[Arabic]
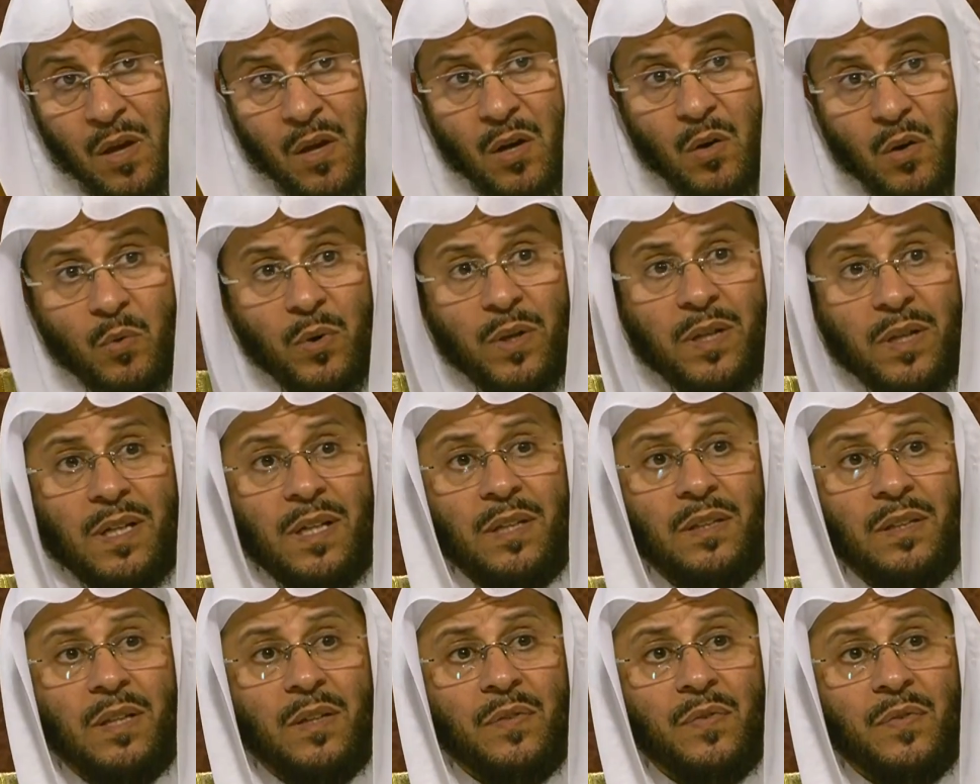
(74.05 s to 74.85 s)
والى
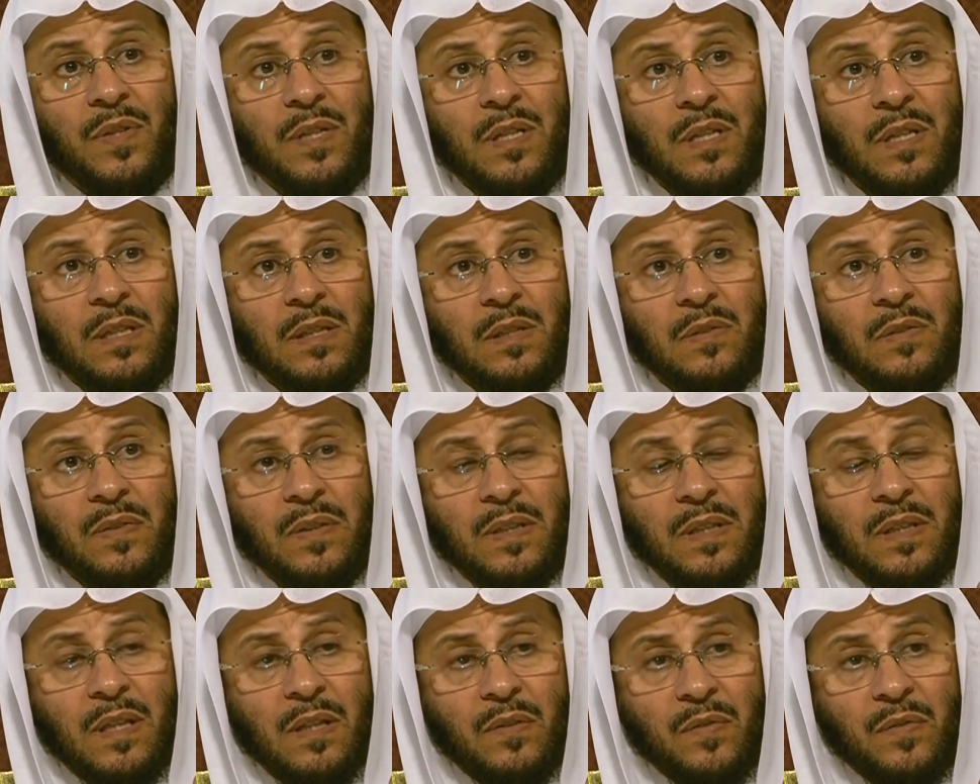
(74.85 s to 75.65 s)
التفريط
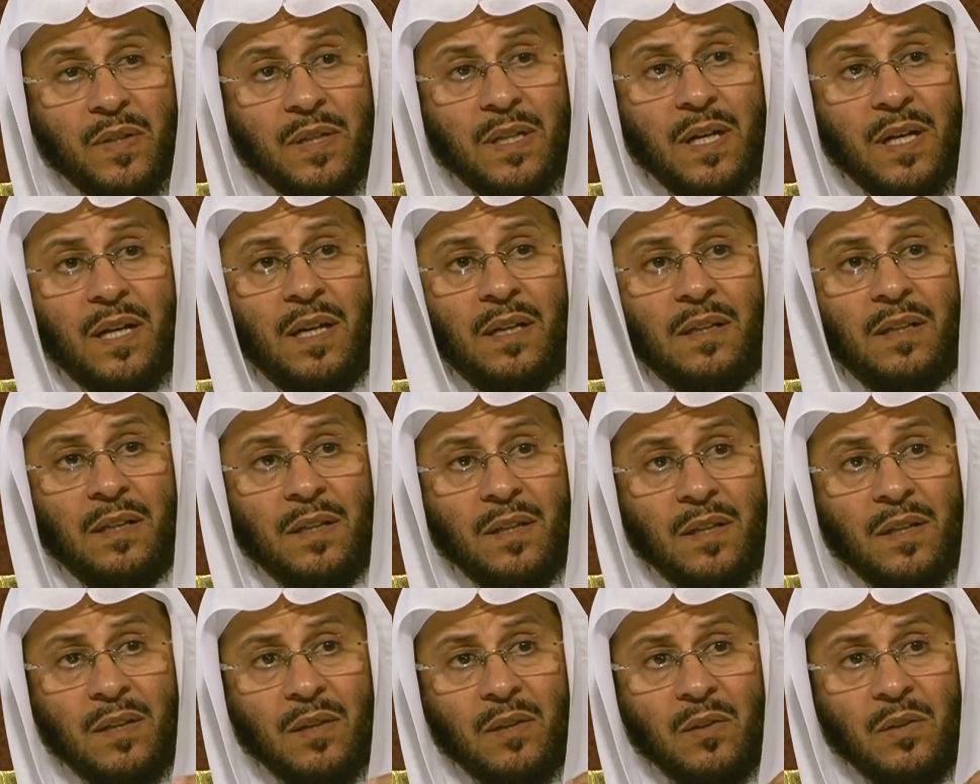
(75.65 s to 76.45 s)
في
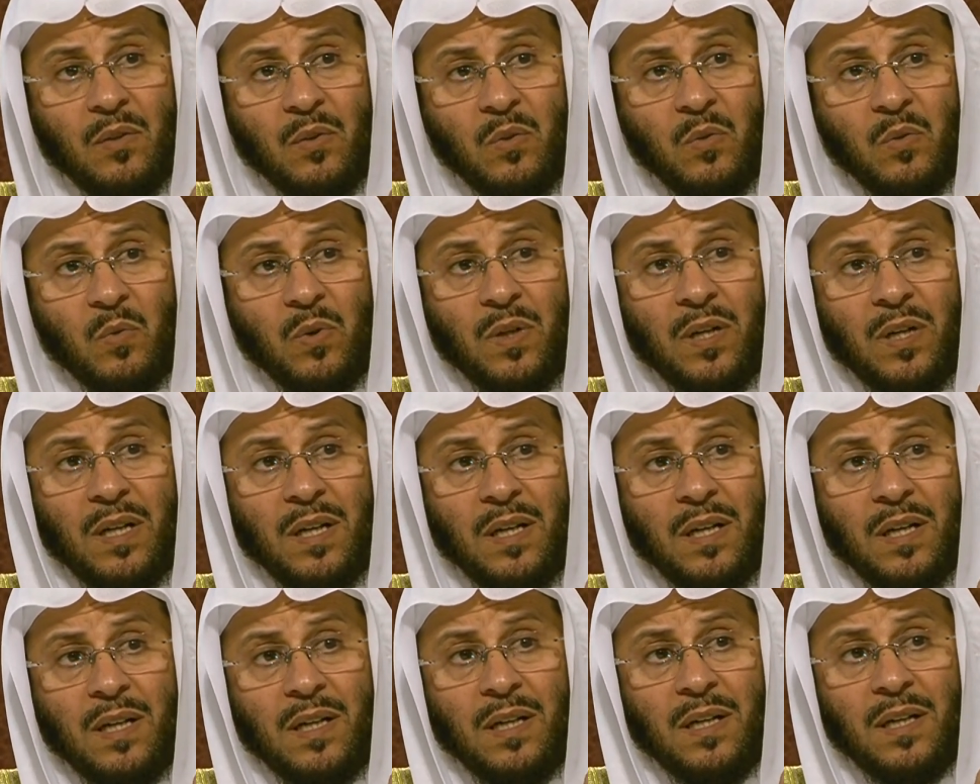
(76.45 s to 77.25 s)
الفرائض
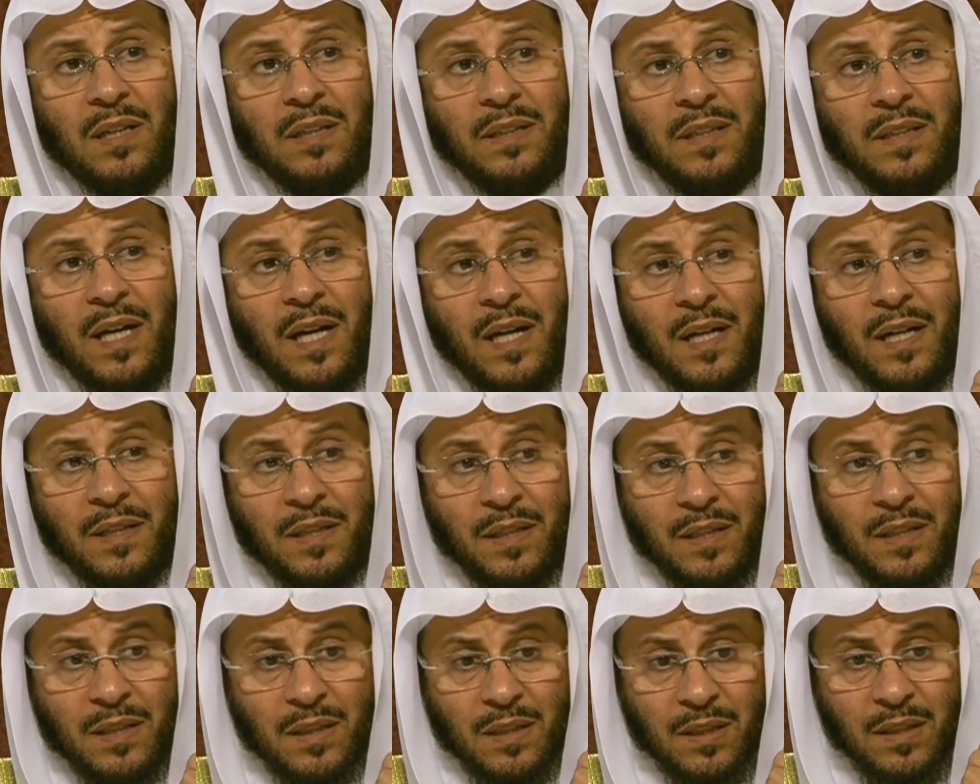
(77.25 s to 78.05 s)

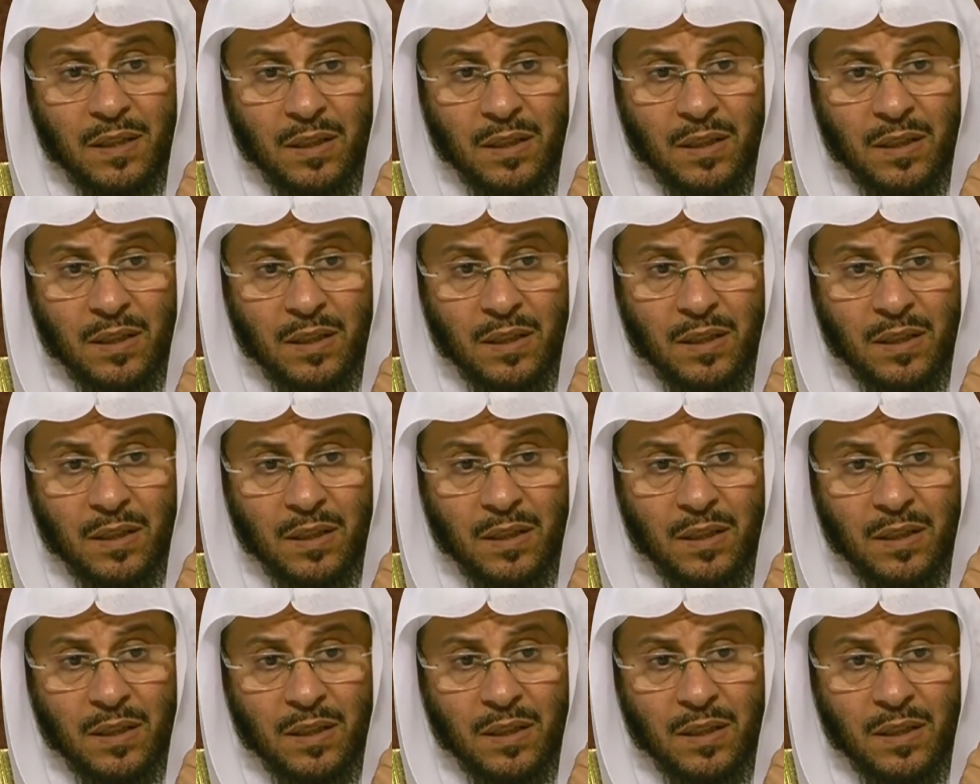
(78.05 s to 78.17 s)
ويعني